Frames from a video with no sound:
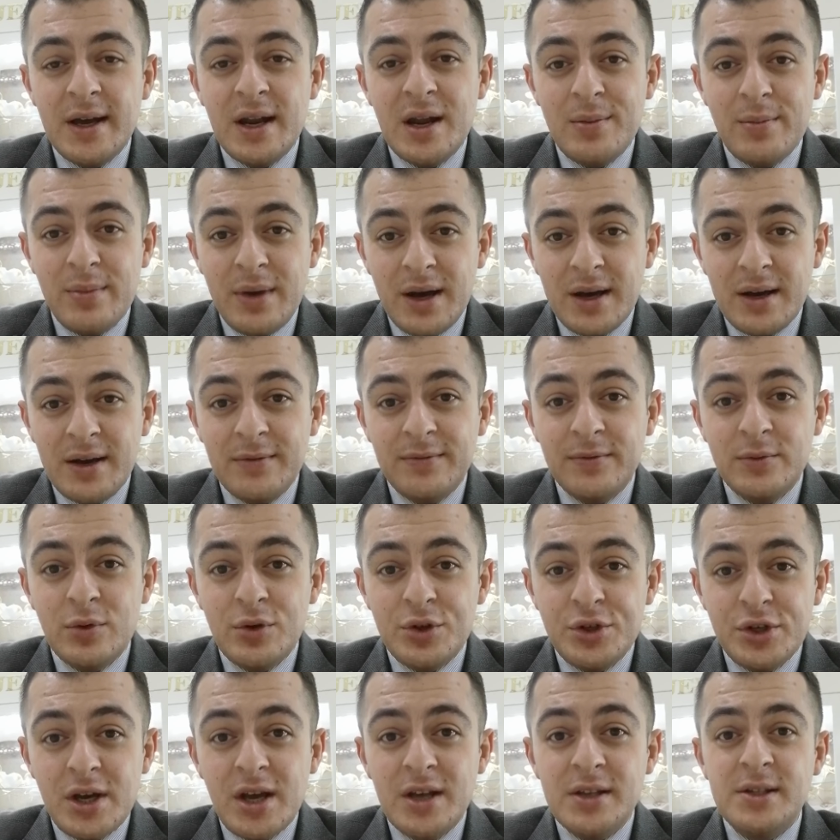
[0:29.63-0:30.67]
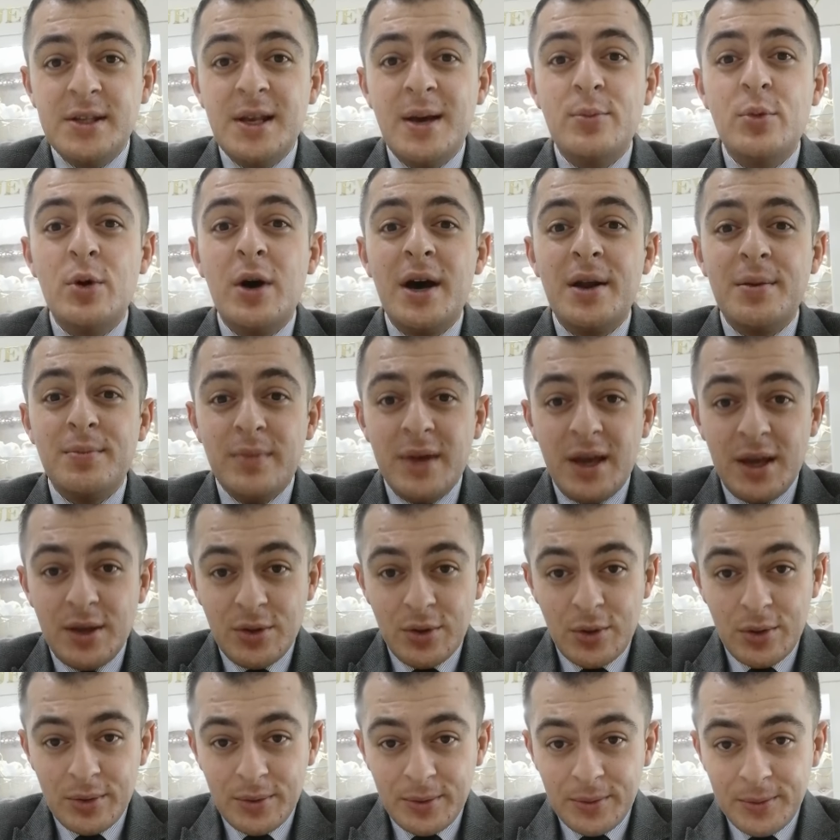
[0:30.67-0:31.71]
Карабаха, включая саму
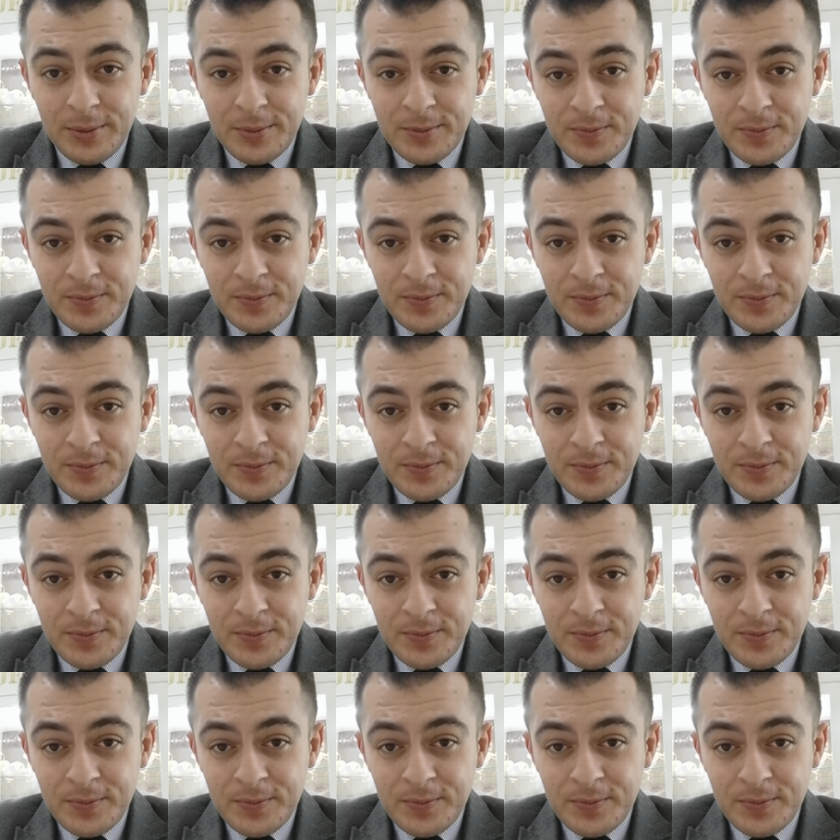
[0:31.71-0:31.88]
Армению.